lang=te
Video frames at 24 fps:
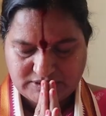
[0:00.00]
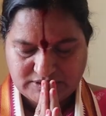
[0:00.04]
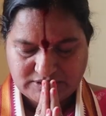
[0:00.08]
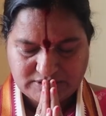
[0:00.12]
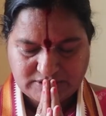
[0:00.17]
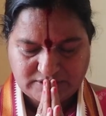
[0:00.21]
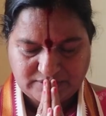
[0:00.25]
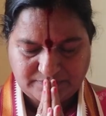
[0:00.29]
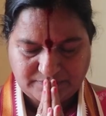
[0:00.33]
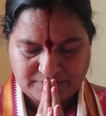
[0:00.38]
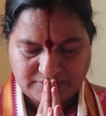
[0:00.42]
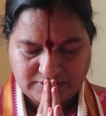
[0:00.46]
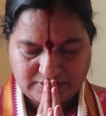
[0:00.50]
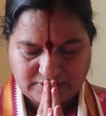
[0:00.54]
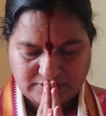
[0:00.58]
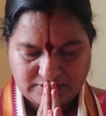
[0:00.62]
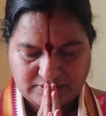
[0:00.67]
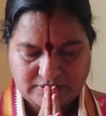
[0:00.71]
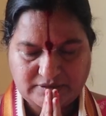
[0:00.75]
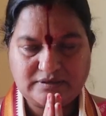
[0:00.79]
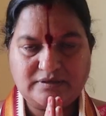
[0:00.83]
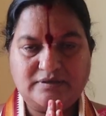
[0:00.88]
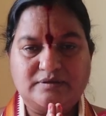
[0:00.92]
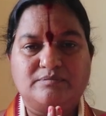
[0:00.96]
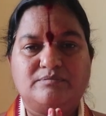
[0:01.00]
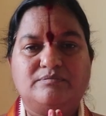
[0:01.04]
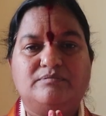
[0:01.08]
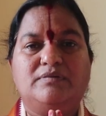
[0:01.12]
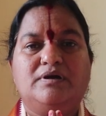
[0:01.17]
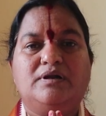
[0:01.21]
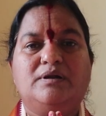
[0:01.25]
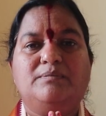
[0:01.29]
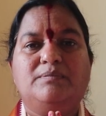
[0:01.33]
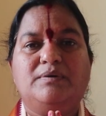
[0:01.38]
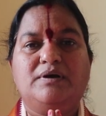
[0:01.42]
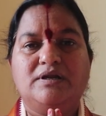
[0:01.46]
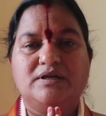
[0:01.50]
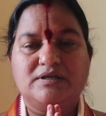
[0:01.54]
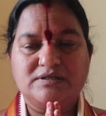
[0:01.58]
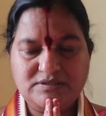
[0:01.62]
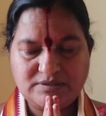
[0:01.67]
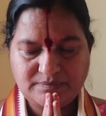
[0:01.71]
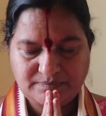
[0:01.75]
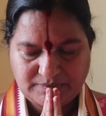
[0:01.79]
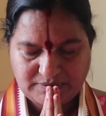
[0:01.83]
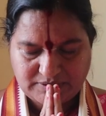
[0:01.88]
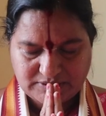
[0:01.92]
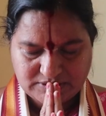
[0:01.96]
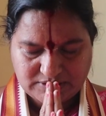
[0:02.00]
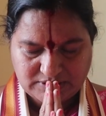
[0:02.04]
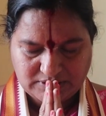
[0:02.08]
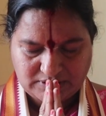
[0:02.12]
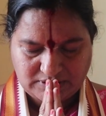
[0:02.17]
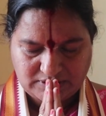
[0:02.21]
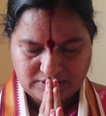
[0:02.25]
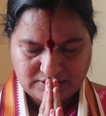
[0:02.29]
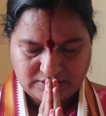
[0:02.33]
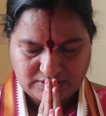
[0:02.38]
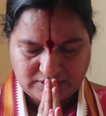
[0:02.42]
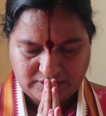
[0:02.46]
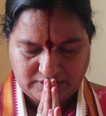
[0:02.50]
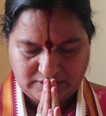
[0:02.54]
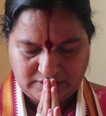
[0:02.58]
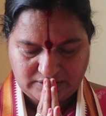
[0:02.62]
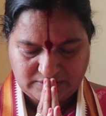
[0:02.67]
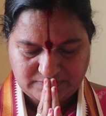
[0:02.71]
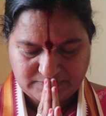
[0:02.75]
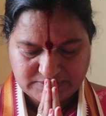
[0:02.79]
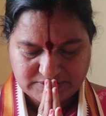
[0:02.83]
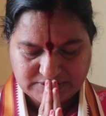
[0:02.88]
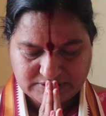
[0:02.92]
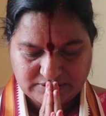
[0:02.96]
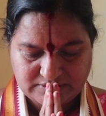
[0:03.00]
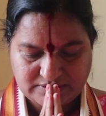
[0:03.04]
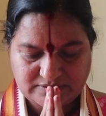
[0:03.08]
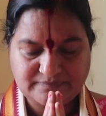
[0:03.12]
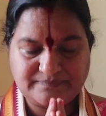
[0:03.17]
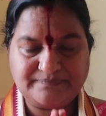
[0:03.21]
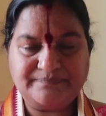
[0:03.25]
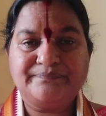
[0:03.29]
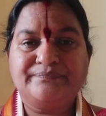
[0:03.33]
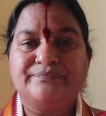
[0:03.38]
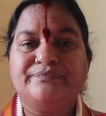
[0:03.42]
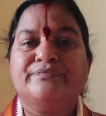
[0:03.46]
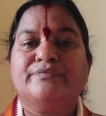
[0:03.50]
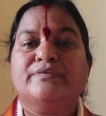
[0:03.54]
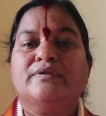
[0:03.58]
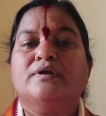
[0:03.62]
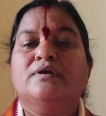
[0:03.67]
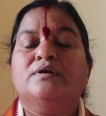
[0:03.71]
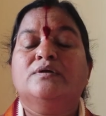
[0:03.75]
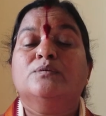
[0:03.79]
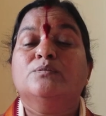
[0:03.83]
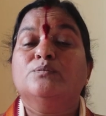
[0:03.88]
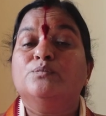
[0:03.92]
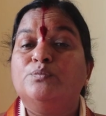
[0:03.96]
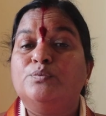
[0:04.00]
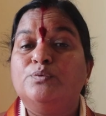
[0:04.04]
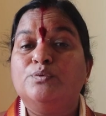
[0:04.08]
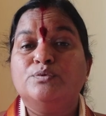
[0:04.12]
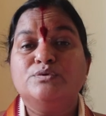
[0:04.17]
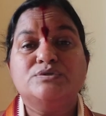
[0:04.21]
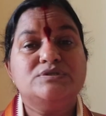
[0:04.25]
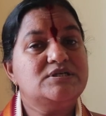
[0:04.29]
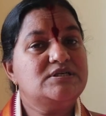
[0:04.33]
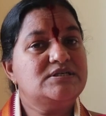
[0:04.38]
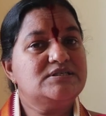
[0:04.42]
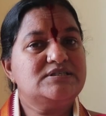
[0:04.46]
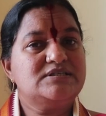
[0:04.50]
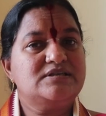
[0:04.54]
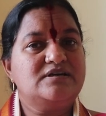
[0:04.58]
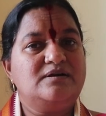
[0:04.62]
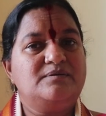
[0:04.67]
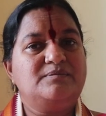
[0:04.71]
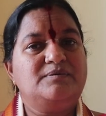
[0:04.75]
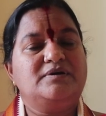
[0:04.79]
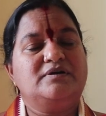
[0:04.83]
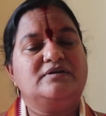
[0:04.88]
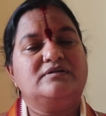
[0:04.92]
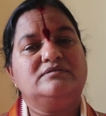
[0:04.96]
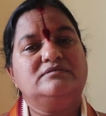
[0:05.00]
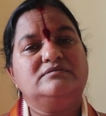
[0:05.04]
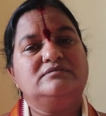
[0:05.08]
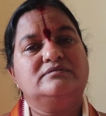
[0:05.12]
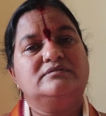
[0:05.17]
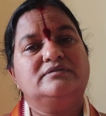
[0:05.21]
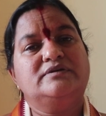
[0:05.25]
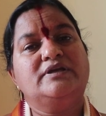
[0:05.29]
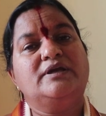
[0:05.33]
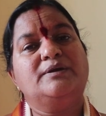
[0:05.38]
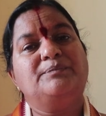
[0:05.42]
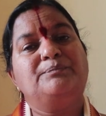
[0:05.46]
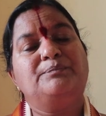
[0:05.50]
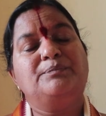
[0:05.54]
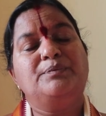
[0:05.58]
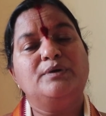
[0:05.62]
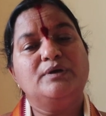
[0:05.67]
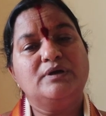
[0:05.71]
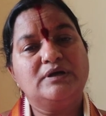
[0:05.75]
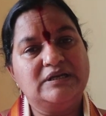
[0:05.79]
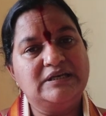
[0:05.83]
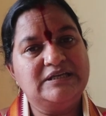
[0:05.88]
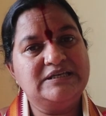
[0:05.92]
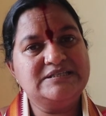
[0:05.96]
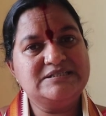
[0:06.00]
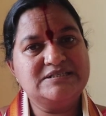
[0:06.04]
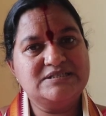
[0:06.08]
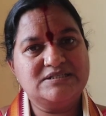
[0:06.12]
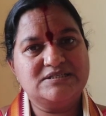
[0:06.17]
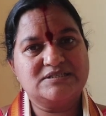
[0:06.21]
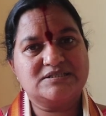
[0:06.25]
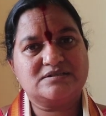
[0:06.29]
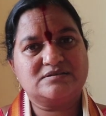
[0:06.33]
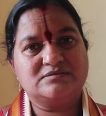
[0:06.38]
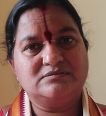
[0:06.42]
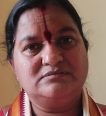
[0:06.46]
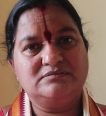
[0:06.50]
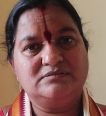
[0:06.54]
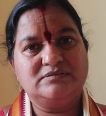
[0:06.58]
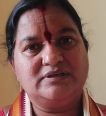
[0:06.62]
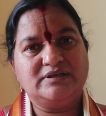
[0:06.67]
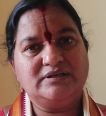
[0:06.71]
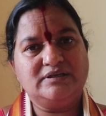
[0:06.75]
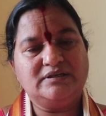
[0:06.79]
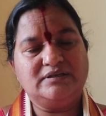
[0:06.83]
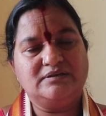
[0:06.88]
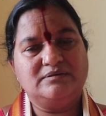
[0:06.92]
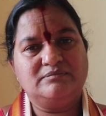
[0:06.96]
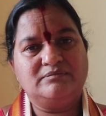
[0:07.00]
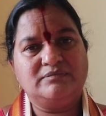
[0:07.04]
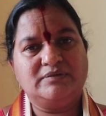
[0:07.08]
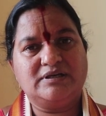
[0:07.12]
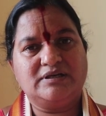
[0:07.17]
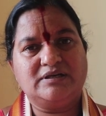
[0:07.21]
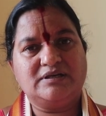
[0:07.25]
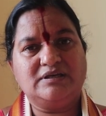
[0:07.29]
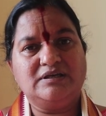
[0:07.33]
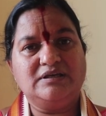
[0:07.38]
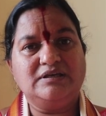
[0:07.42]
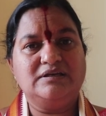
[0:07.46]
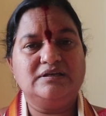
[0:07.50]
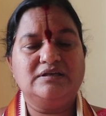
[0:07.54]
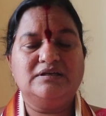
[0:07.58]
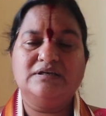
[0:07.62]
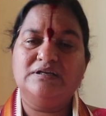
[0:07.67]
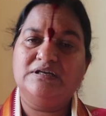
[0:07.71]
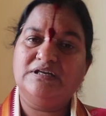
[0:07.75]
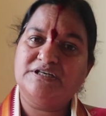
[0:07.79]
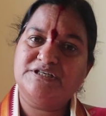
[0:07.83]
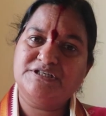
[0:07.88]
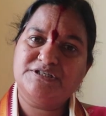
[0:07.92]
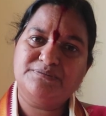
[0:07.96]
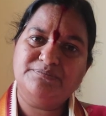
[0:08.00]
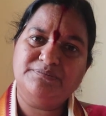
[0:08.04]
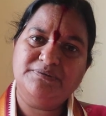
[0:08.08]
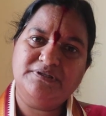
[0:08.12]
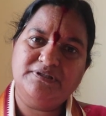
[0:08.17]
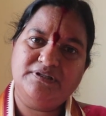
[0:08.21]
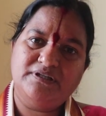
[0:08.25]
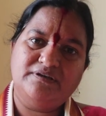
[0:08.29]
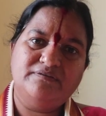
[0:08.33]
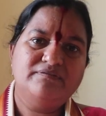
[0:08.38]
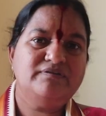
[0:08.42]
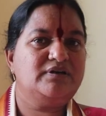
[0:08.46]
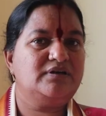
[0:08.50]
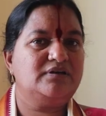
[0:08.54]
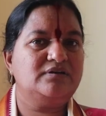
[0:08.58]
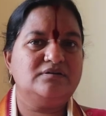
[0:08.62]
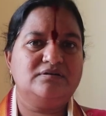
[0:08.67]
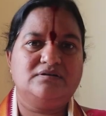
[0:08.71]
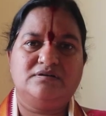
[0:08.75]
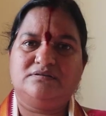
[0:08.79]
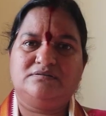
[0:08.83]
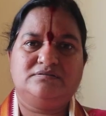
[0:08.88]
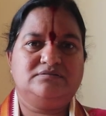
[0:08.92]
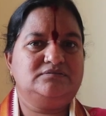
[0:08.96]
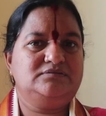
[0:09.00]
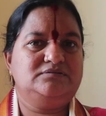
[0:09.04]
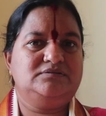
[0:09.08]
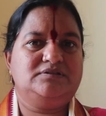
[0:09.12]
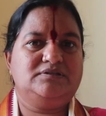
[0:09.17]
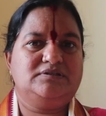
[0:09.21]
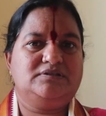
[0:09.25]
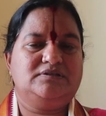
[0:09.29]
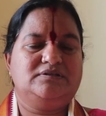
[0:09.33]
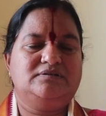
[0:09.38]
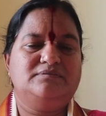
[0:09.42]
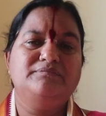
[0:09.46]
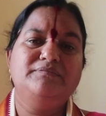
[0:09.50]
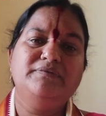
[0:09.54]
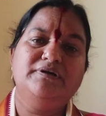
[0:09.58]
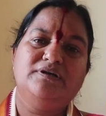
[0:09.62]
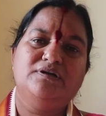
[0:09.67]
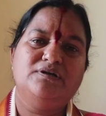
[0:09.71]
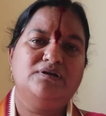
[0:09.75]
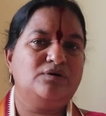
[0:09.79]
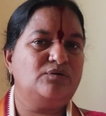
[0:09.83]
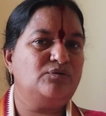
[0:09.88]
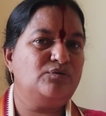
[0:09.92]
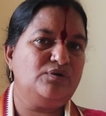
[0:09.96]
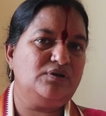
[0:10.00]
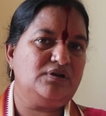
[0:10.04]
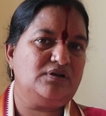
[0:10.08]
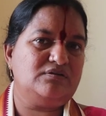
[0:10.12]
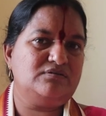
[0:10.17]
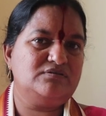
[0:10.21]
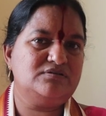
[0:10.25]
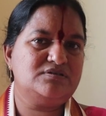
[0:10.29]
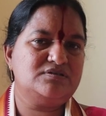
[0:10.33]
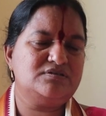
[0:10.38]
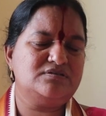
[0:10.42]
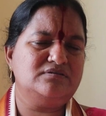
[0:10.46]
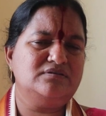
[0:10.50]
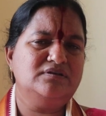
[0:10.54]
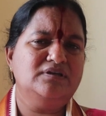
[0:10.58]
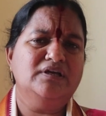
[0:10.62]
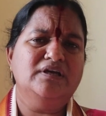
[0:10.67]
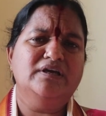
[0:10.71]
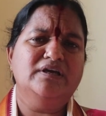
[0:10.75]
జై శ్రీమన్నారాయణ మన బాలాజీ ప్రేక్షకులందరికీ నమస్కారం పూజా సామాను ఎప్పుడు క్లీన్ చేసుకుంటే మనకి లక్ష్మీదేవి అనుగ్రహం ఉంటుంది మీకు డౌట్ రావచ్చు